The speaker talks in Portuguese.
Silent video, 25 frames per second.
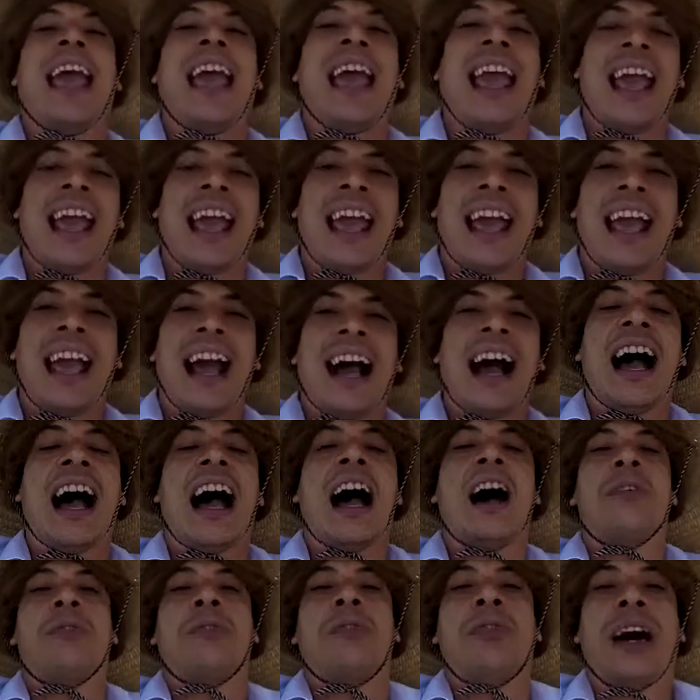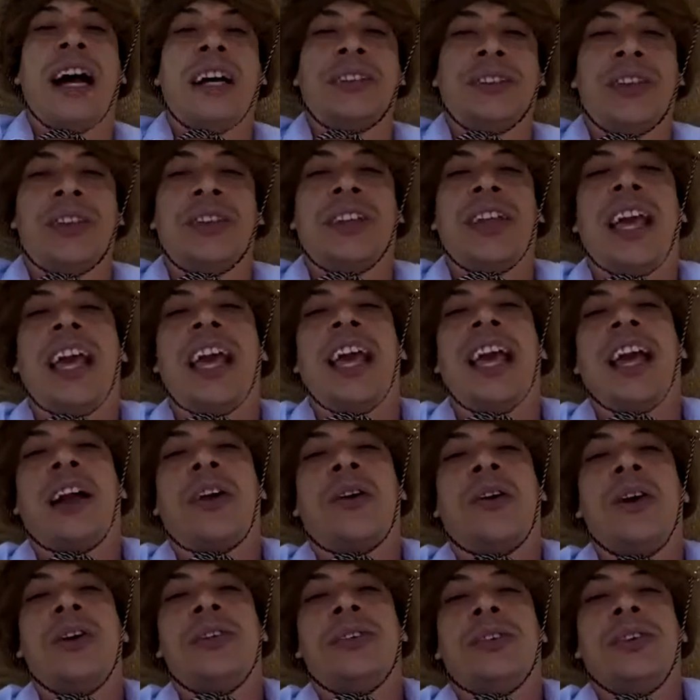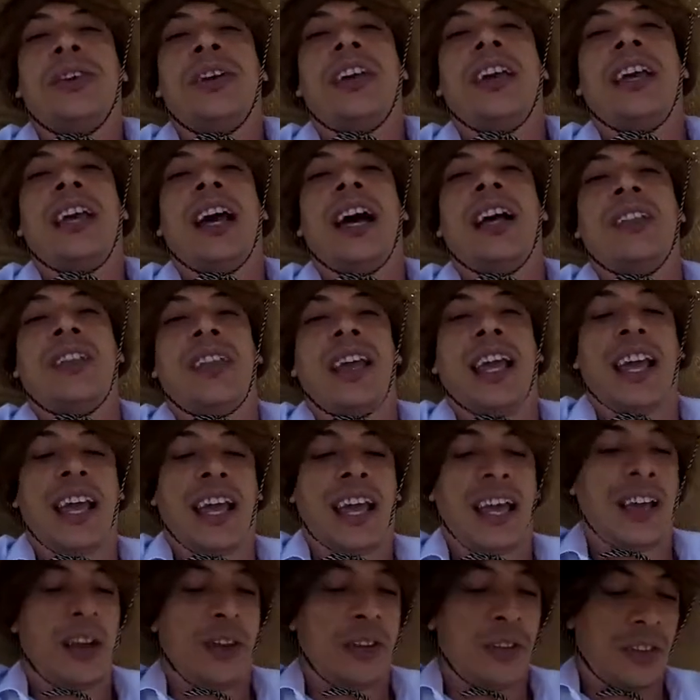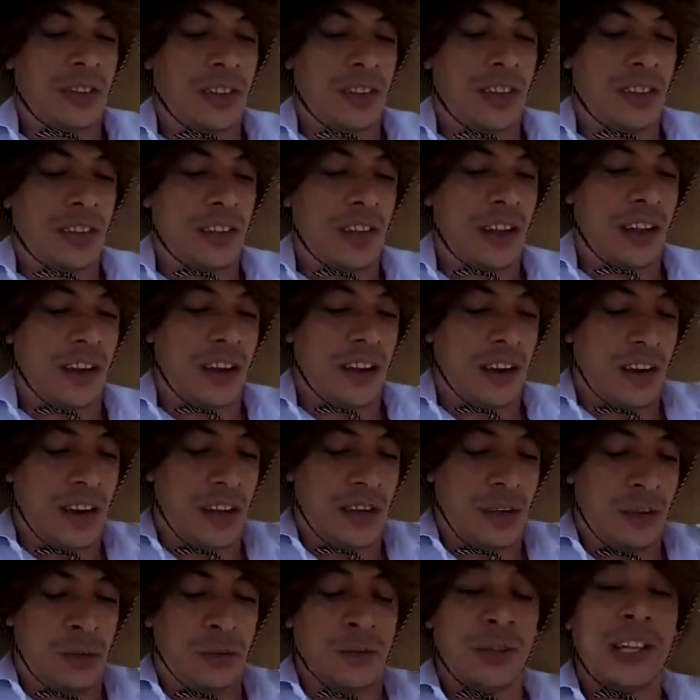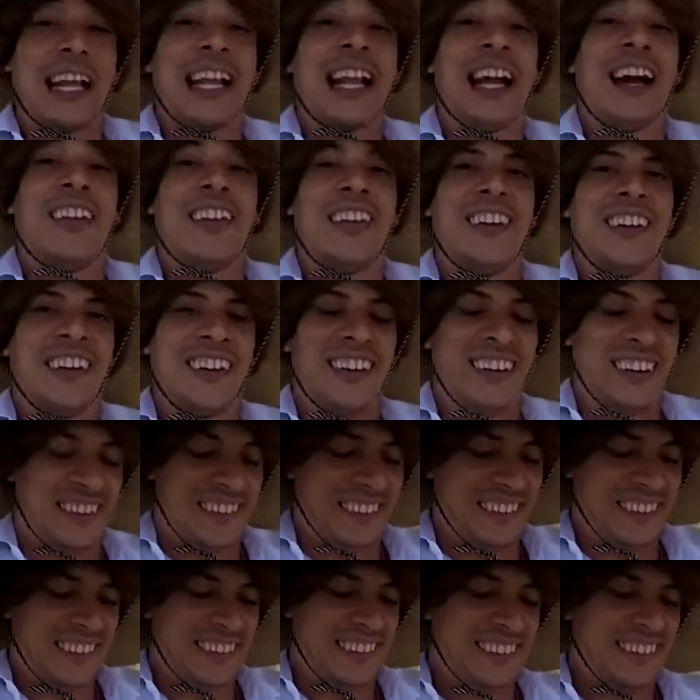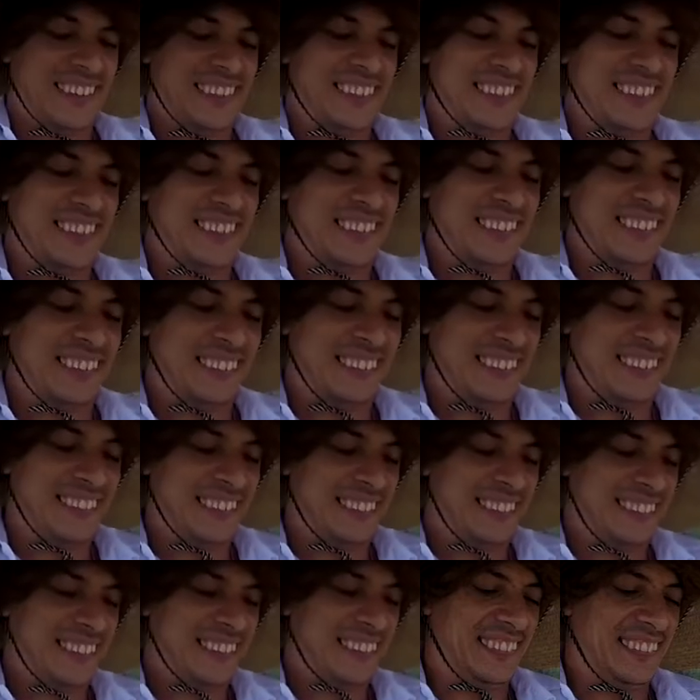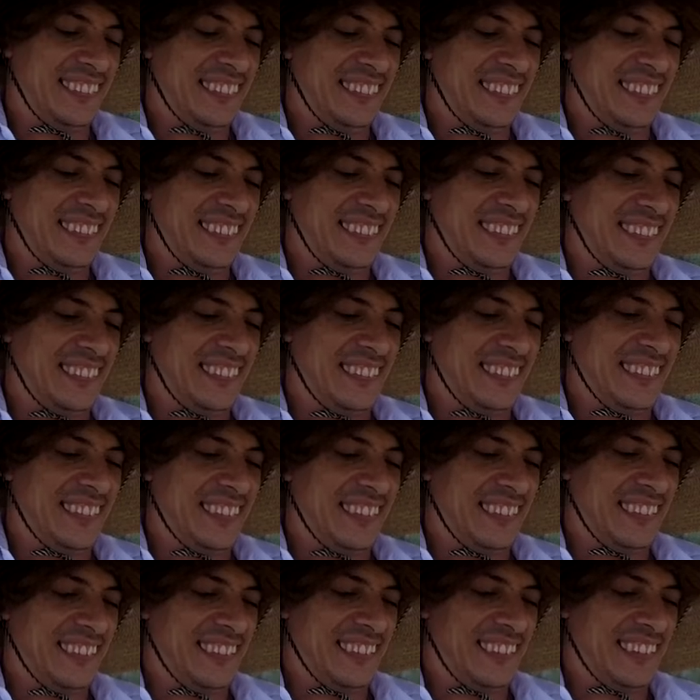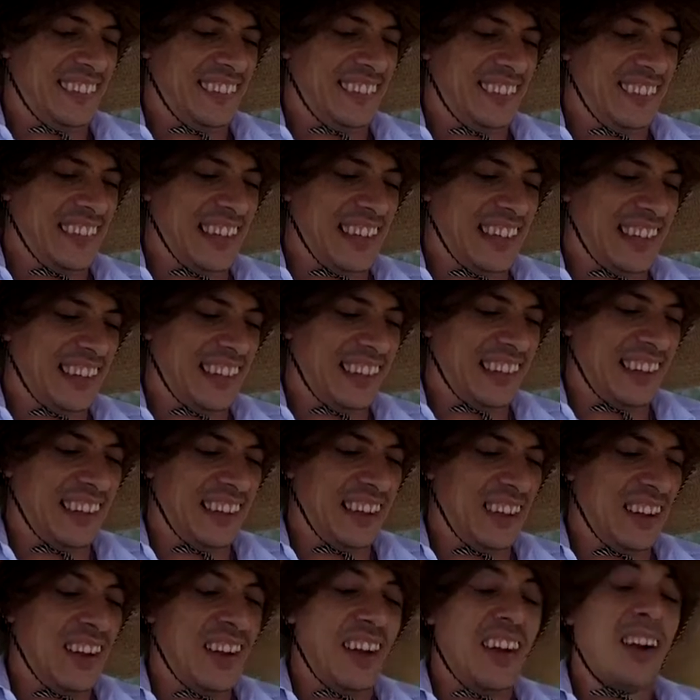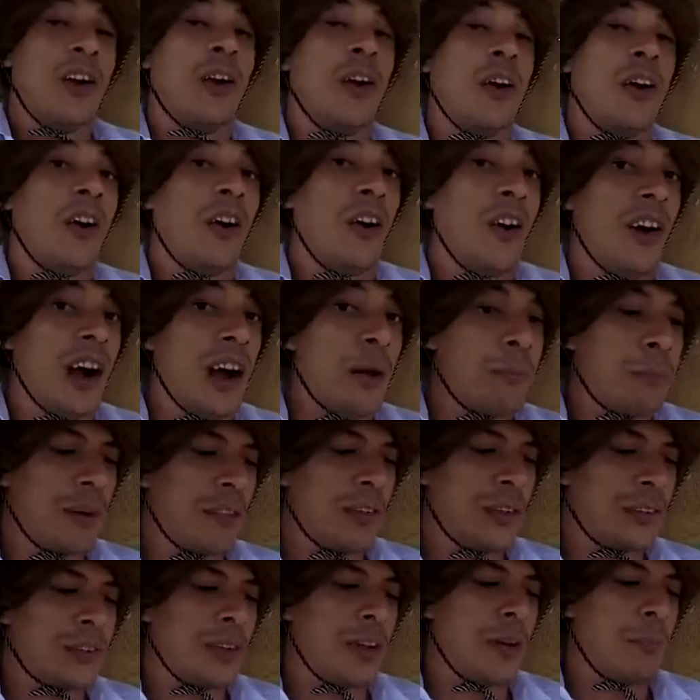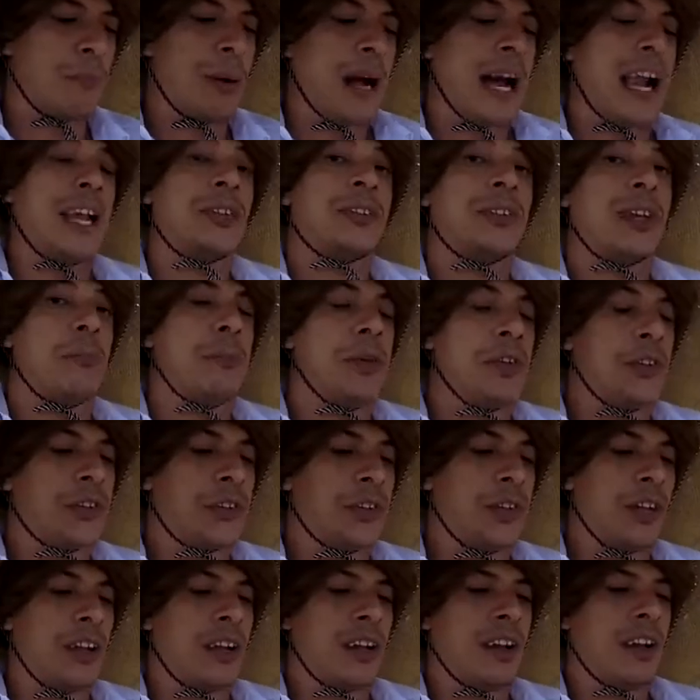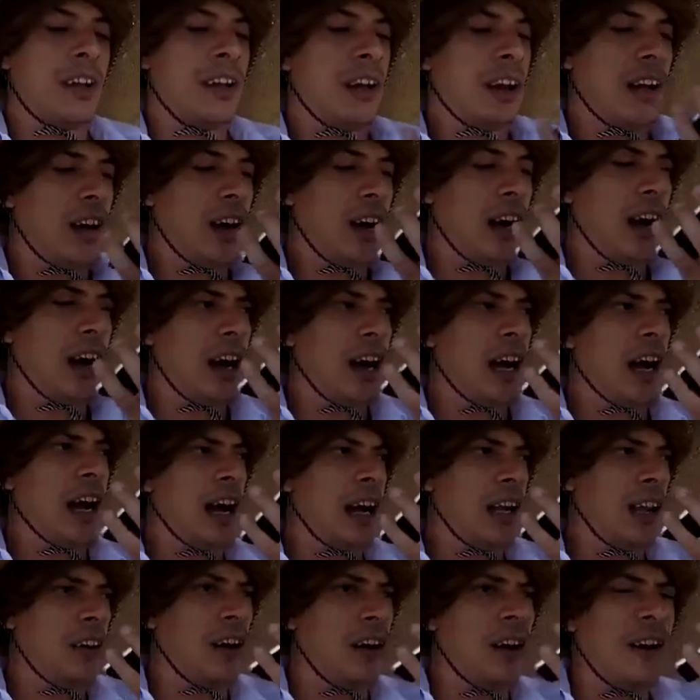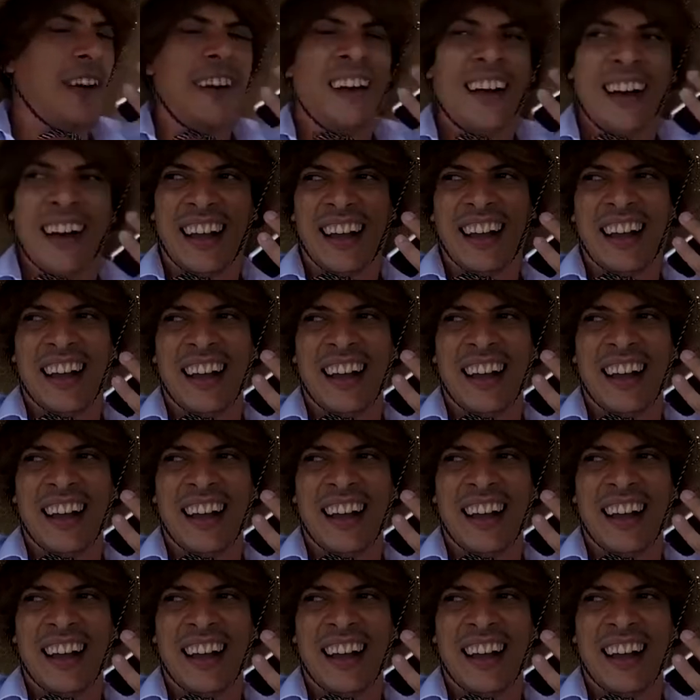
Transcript: É a fase de coisinha, de Aí, um ligando, ó. Deixa eu ver aqui. Olha pra você, parece que é mentira. Alô?